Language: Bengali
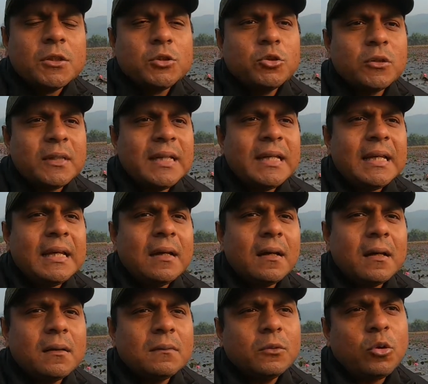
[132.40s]
যদি
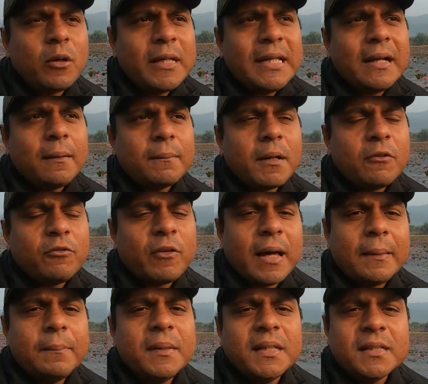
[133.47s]
দৈনিক আমরা
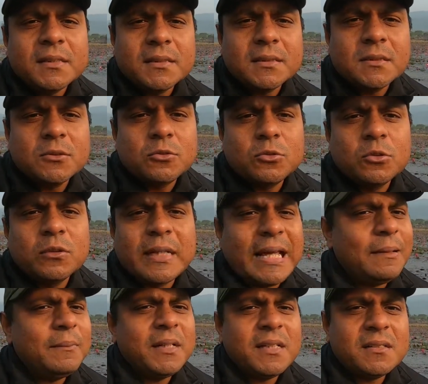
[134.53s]
ফাইভ মিনিট টু
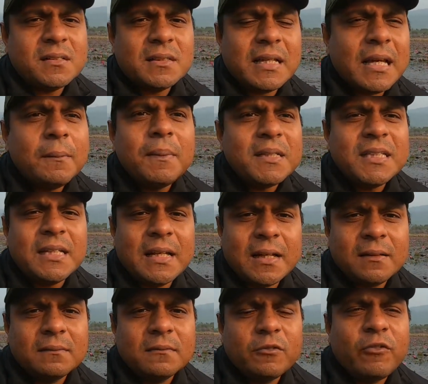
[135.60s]
টেন মিনিটস এর বেশি না
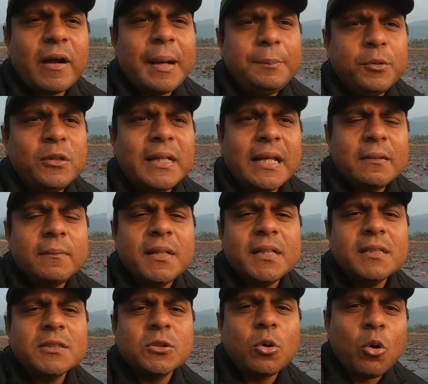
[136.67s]
ফাইভ টু টেন
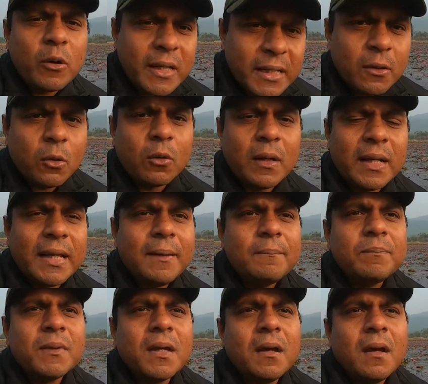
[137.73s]
মিনিটস কোডিং করলে
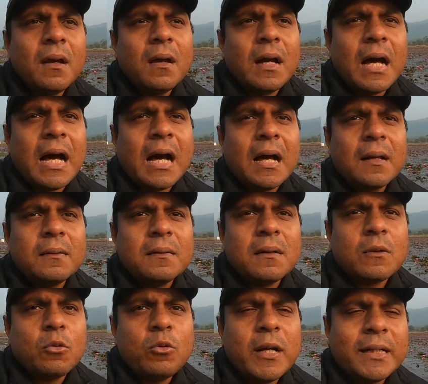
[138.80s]
আর
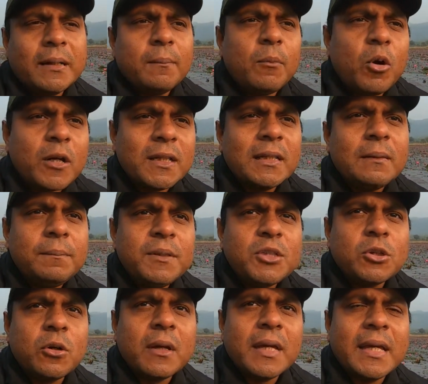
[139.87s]
কোনো একটা মডেলের
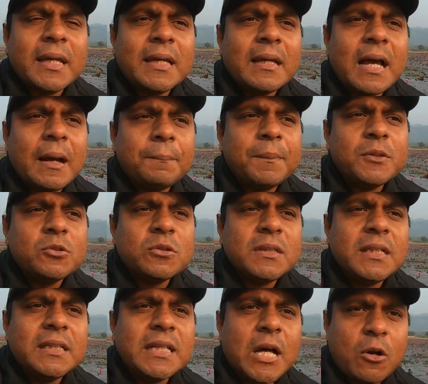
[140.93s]
বিষয়ে আপনি
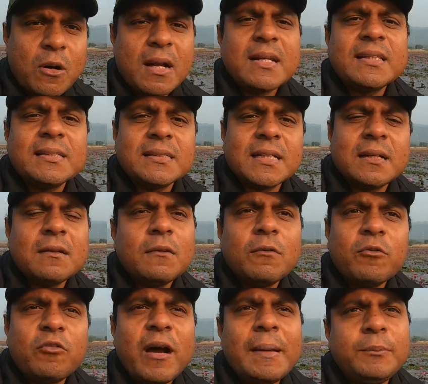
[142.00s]
যদি ধারণা নিতে চান
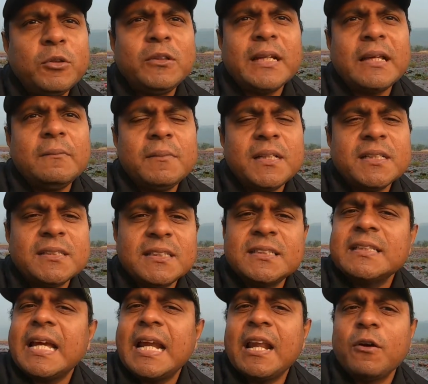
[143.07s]
ফাইভ টু টেন মিনিটস
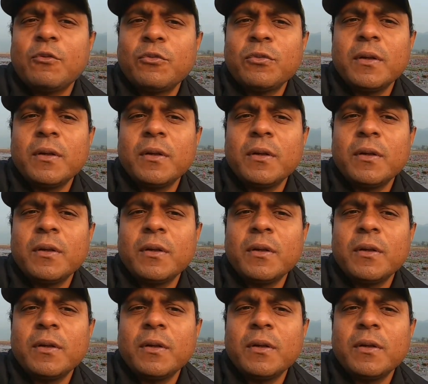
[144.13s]
ইজ অ্যানাউ